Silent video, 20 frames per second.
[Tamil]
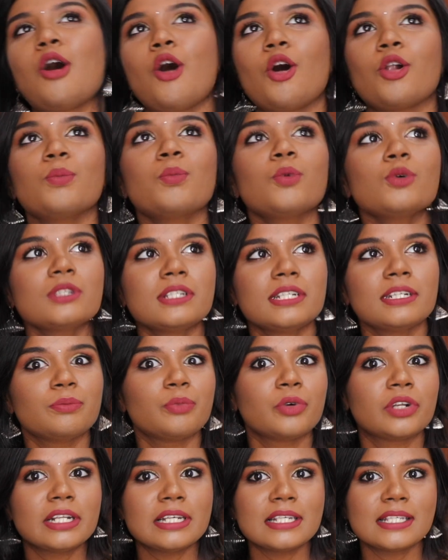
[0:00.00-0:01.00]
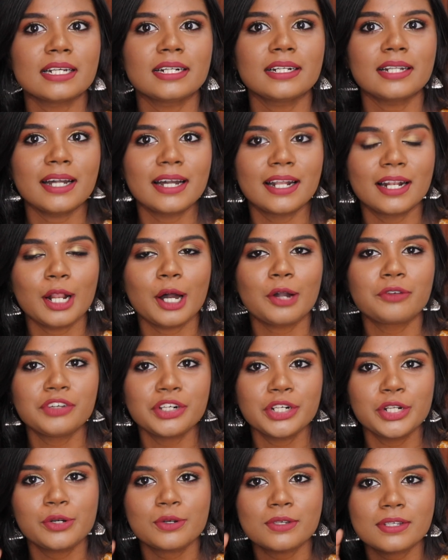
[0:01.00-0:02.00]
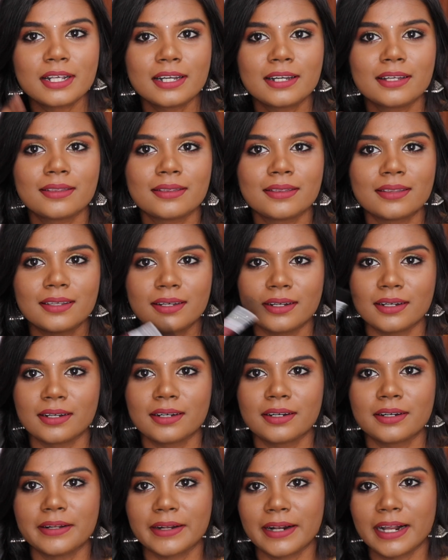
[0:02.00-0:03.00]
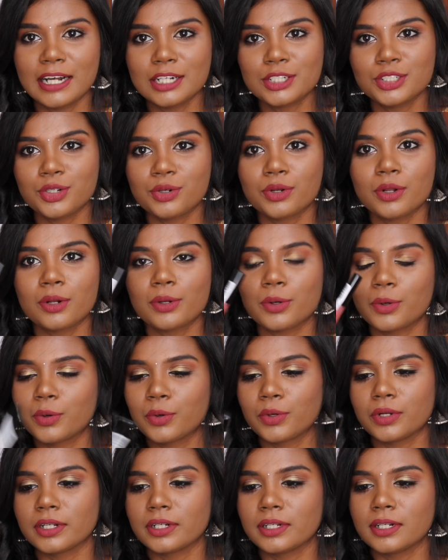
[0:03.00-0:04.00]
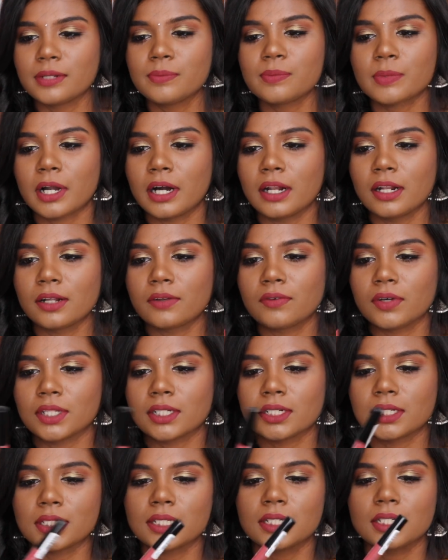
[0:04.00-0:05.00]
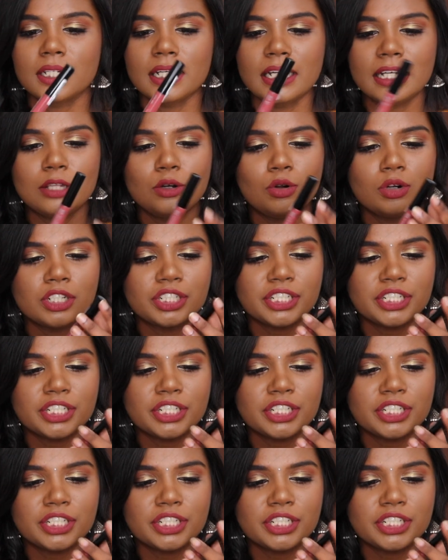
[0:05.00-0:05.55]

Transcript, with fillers: ஆல்மோஸ்ட் இப்போ ரீசெண்டாக எல்லா வீடியோஸ்லையும் இந்த ரேஞ்சோட ஒரு லிப் கலர் வந்தது இதோட